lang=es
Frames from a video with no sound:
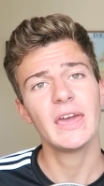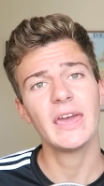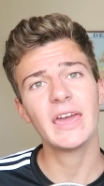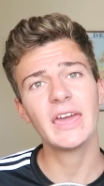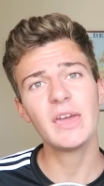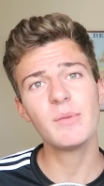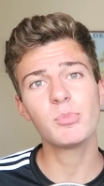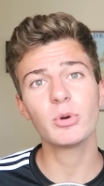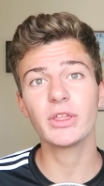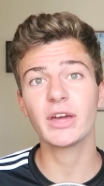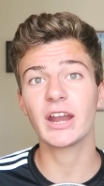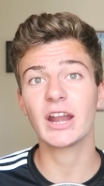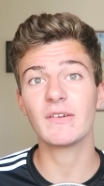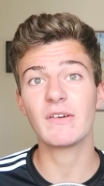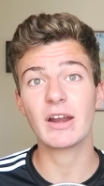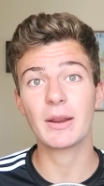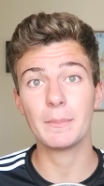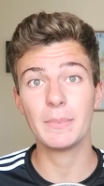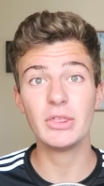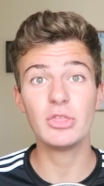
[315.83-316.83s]
es que puede
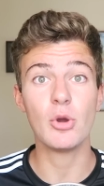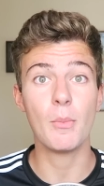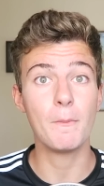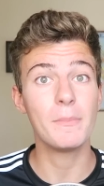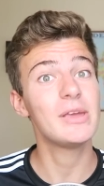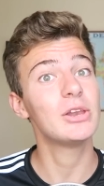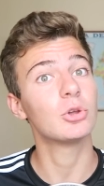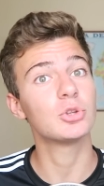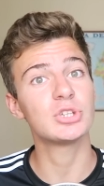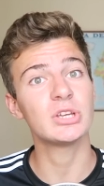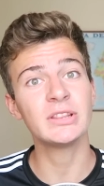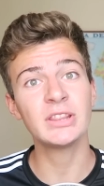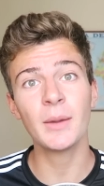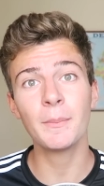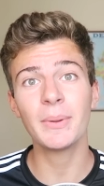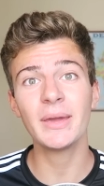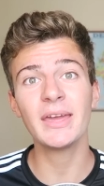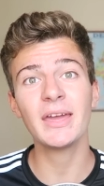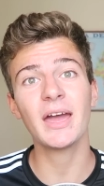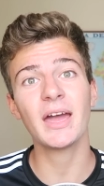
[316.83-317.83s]
grabar vídeos en
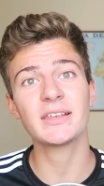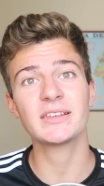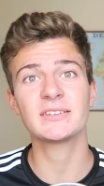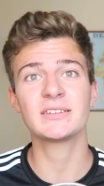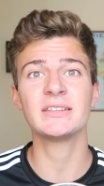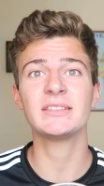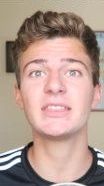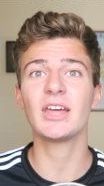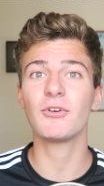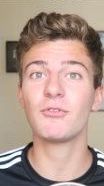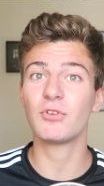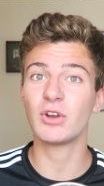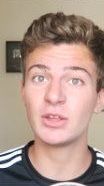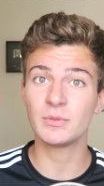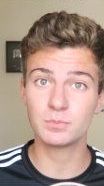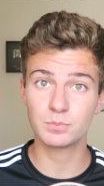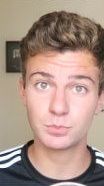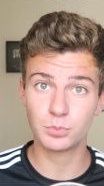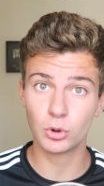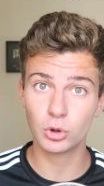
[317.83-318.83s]
1080p a 60
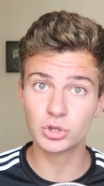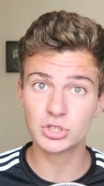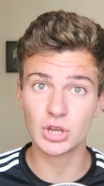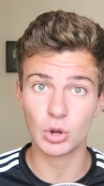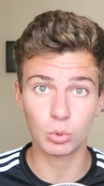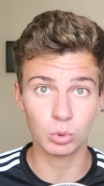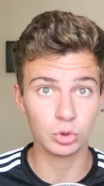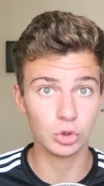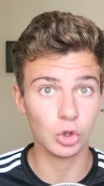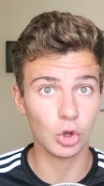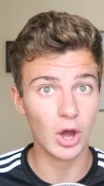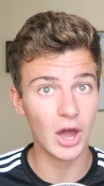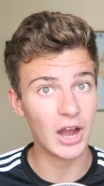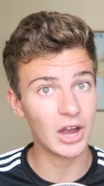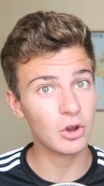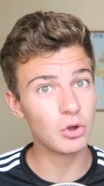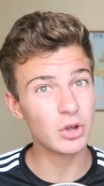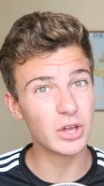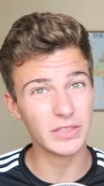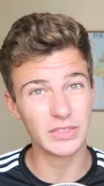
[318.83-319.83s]
frames por segundo,
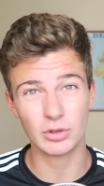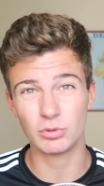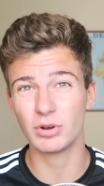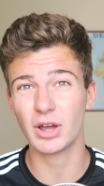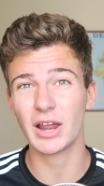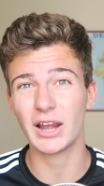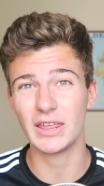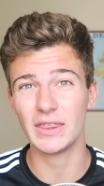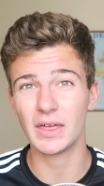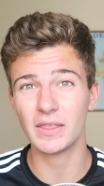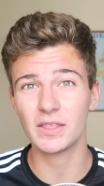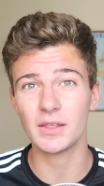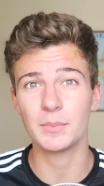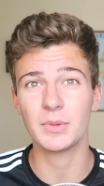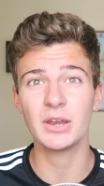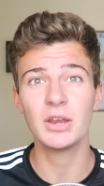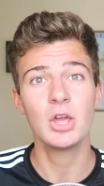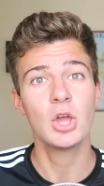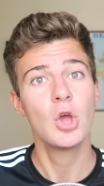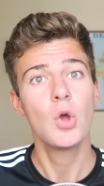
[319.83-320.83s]
algo que tiene una calidad
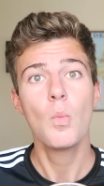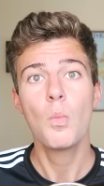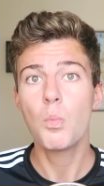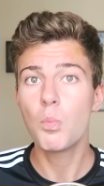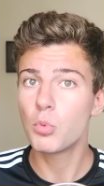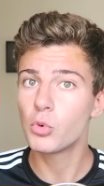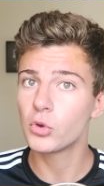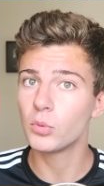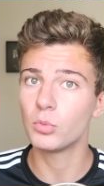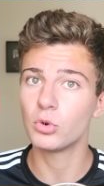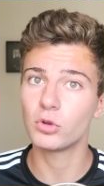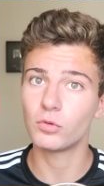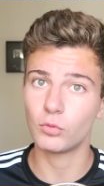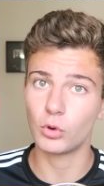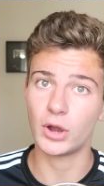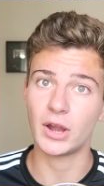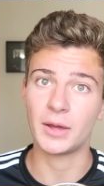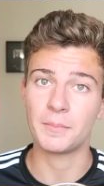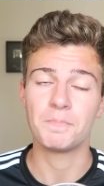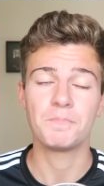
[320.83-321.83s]
también muy muy
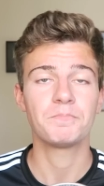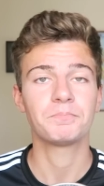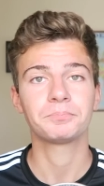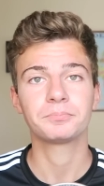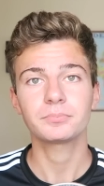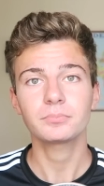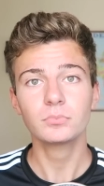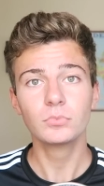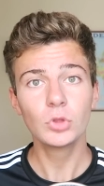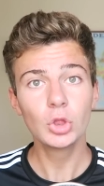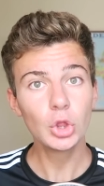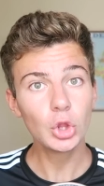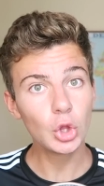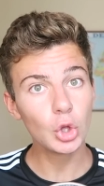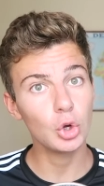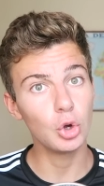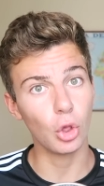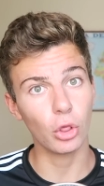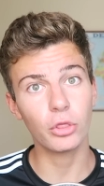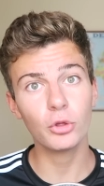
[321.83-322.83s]
buena.
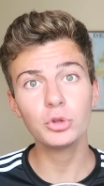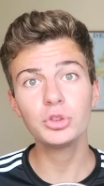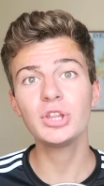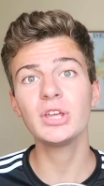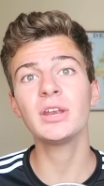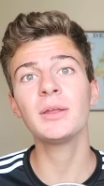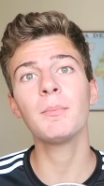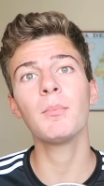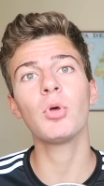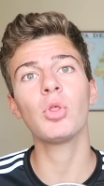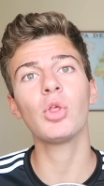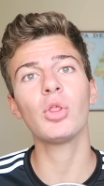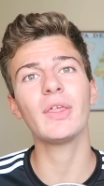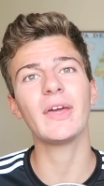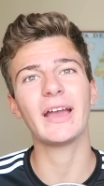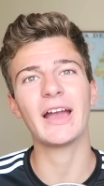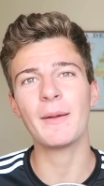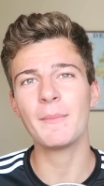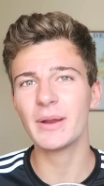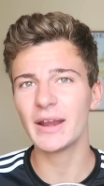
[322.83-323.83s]
Los dos tienen modos
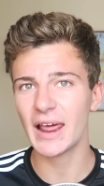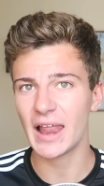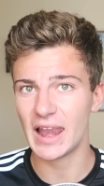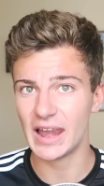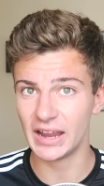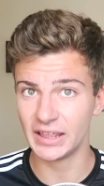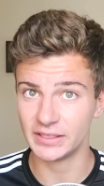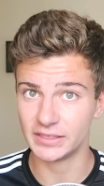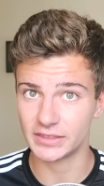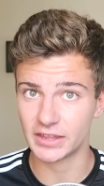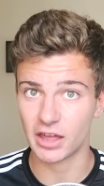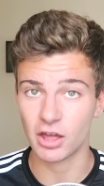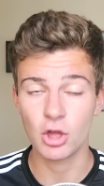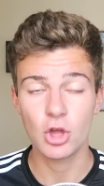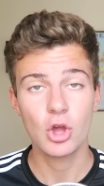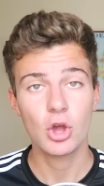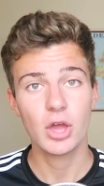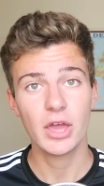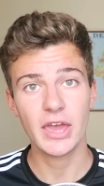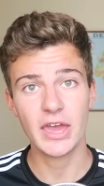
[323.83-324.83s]
de cámara lenta.
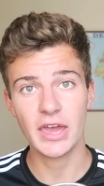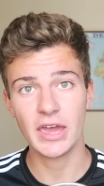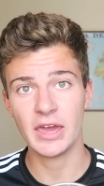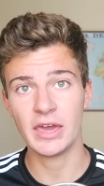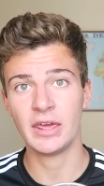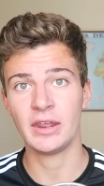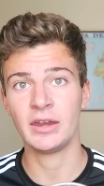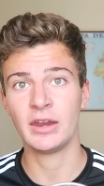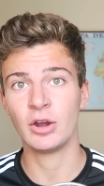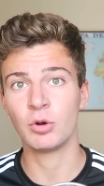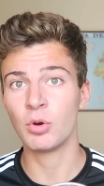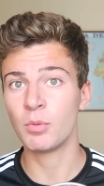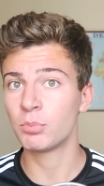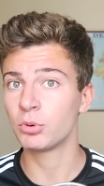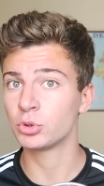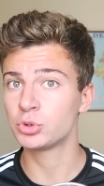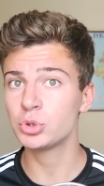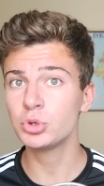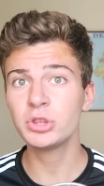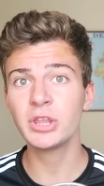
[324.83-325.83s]
En el
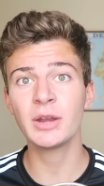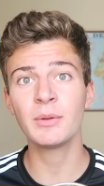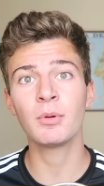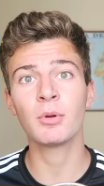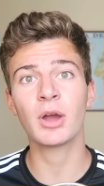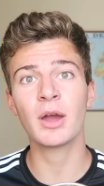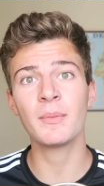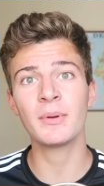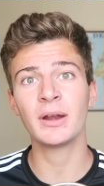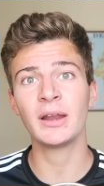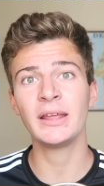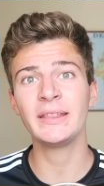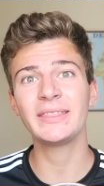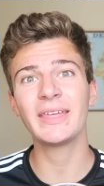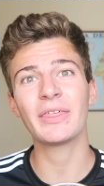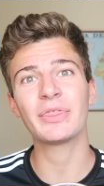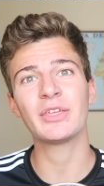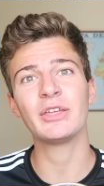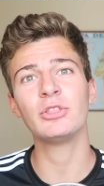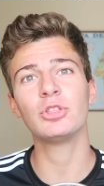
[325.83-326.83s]
OnePlus 2 tenemos cámara
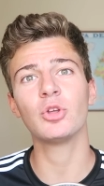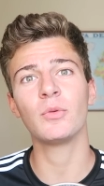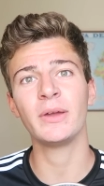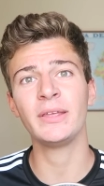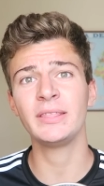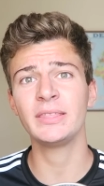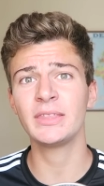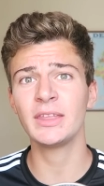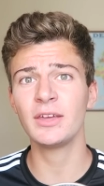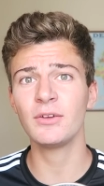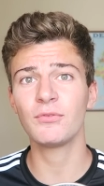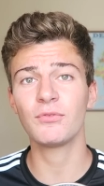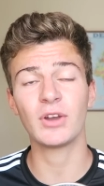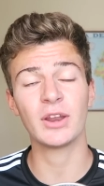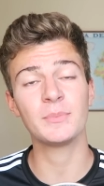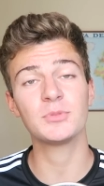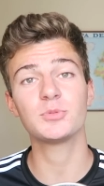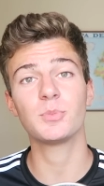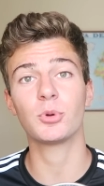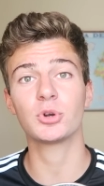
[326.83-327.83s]
lenta a 120
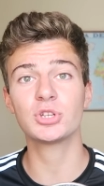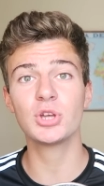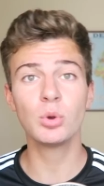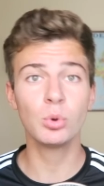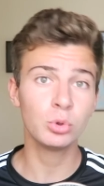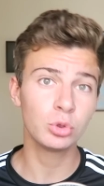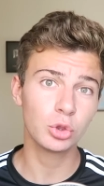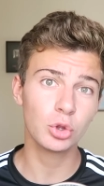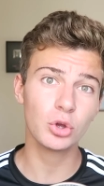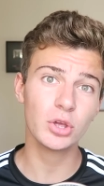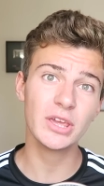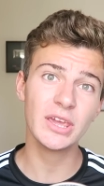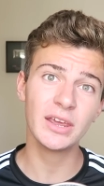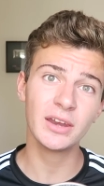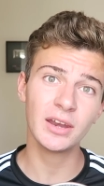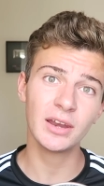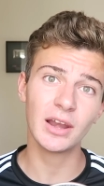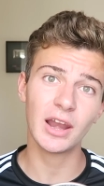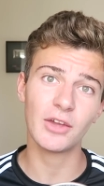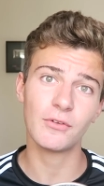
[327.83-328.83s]
frames por segundo y
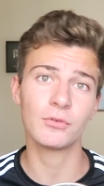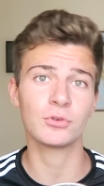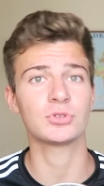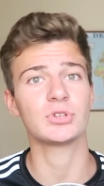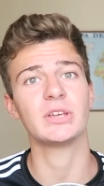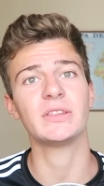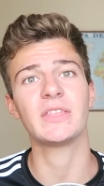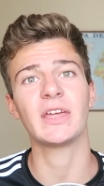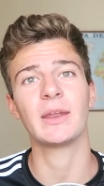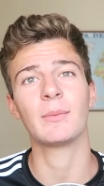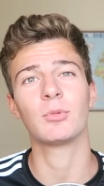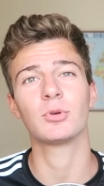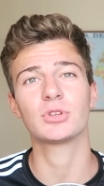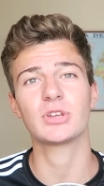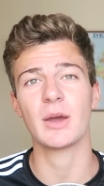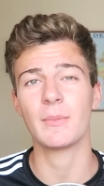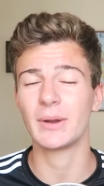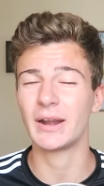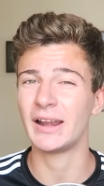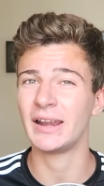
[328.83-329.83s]
en el iPhone 6
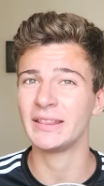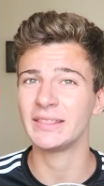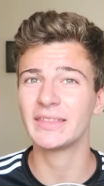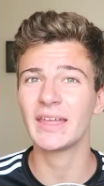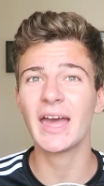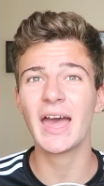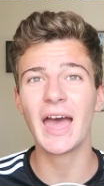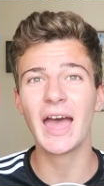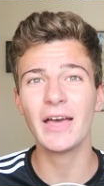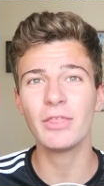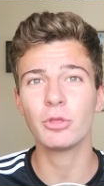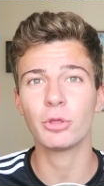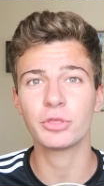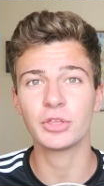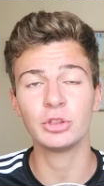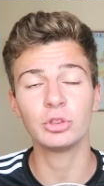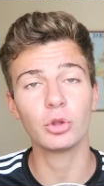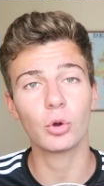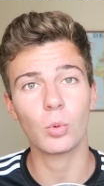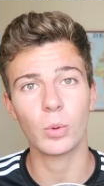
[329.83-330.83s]
tenemos cámara lenta a
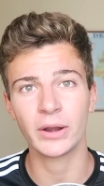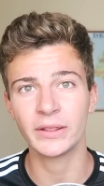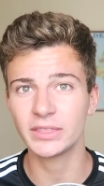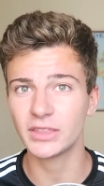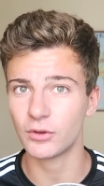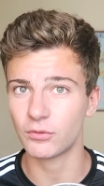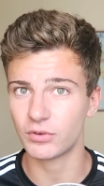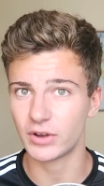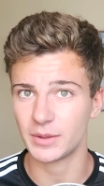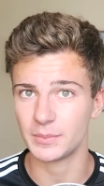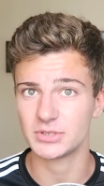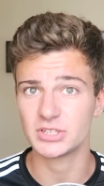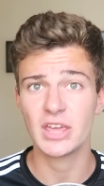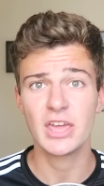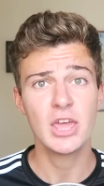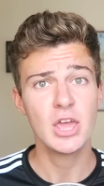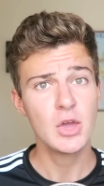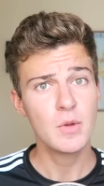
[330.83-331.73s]
240 frames.